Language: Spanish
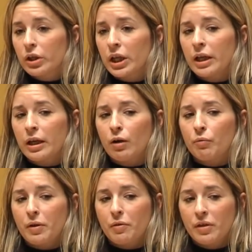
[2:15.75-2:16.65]
que
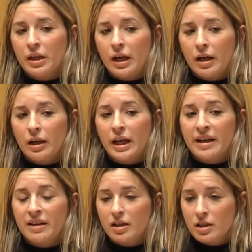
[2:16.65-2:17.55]
ofrecía la
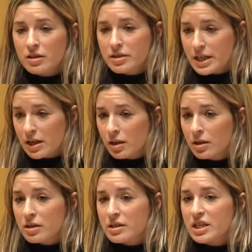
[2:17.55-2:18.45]
Nequincha
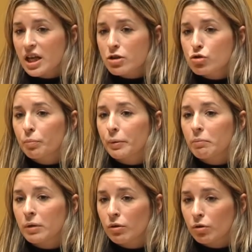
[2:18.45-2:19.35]
se han
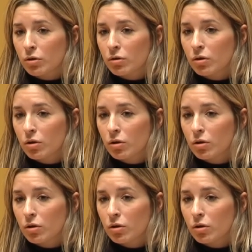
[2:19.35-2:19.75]
suprimido?